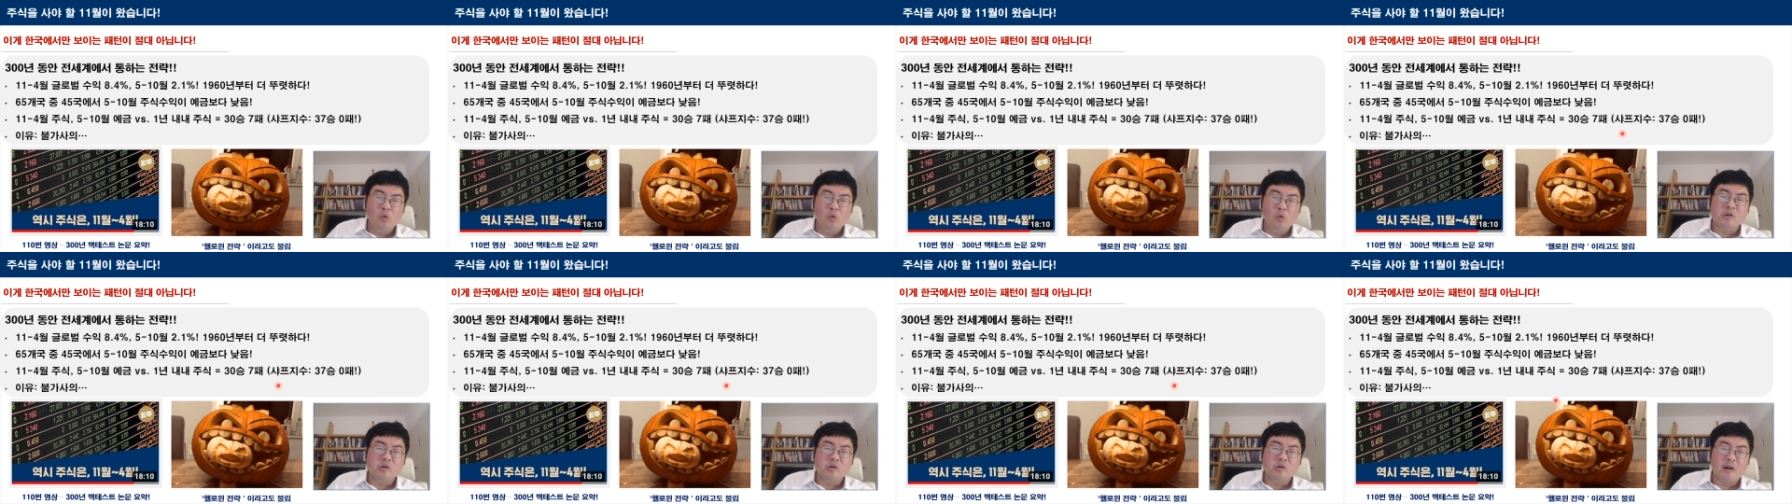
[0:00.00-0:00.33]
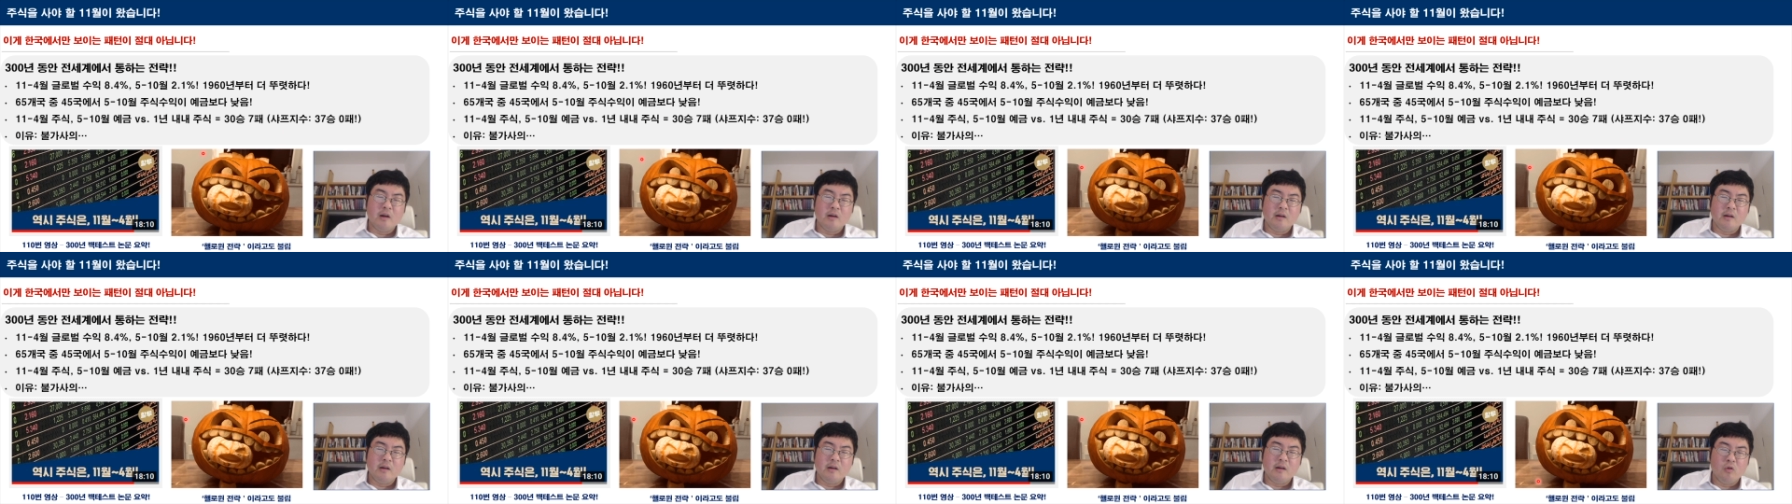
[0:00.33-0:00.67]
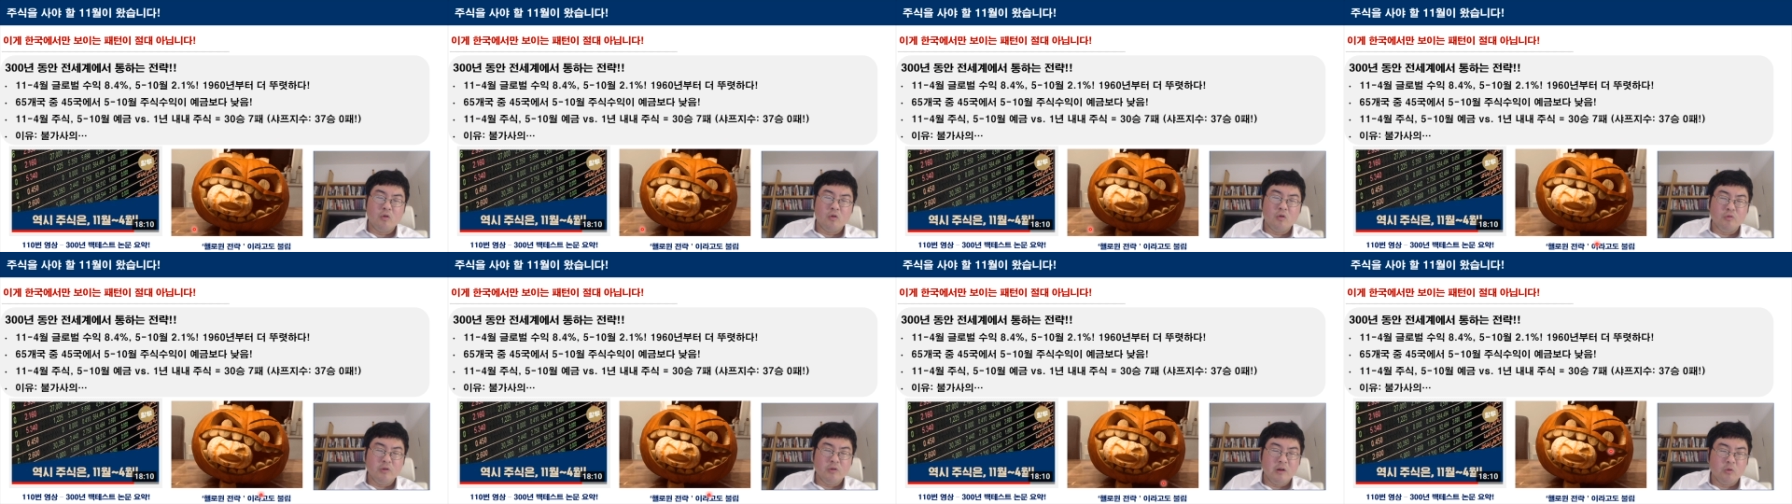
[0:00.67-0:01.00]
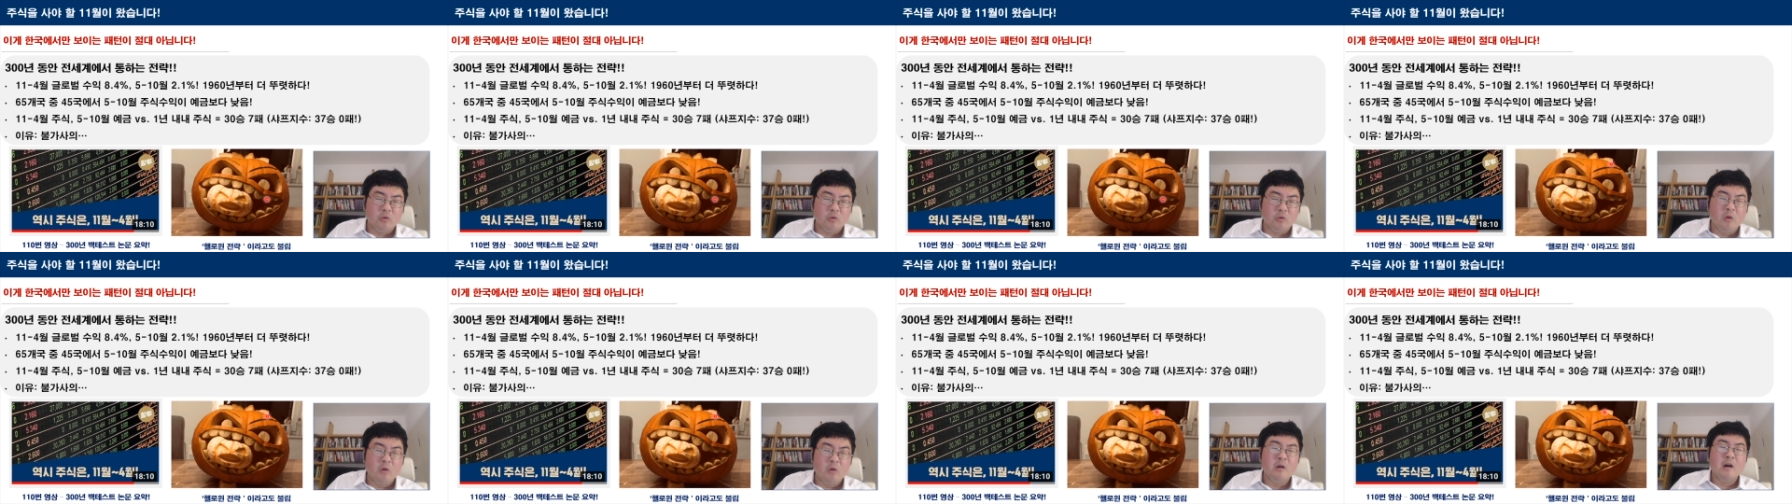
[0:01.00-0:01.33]
전략이라고
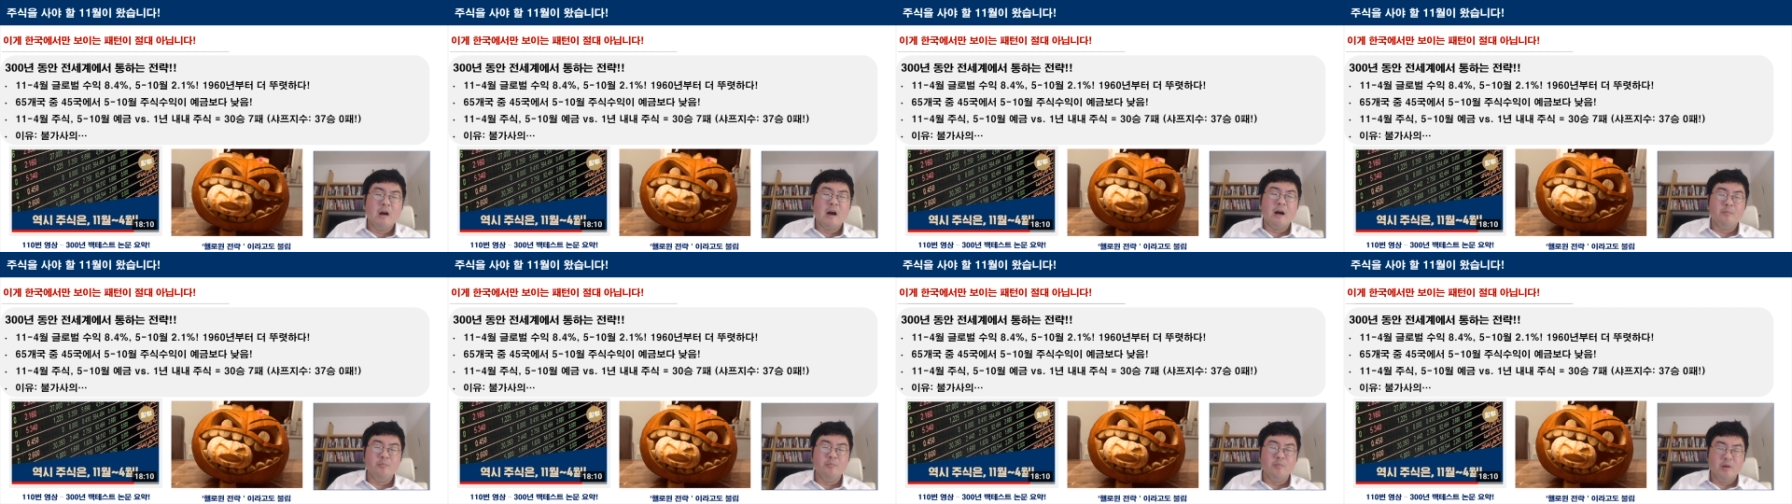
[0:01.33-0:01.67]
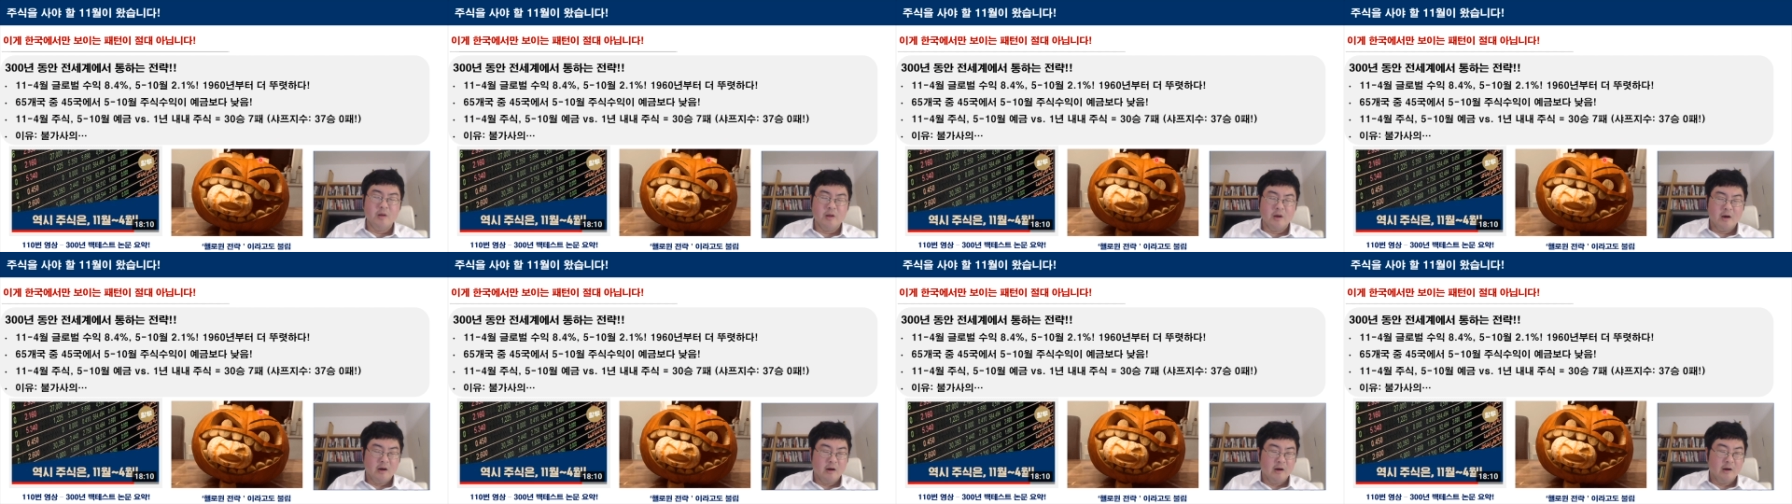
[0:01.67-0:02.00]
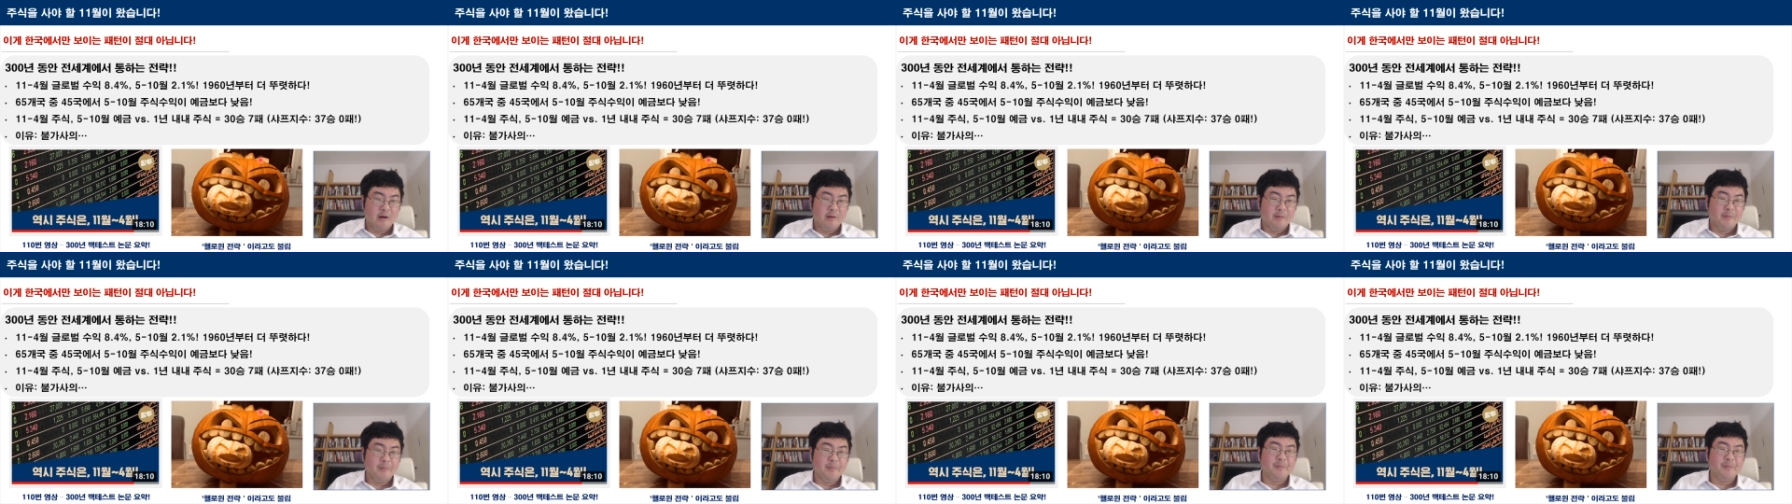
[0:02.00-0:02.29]
부르기도 합니다.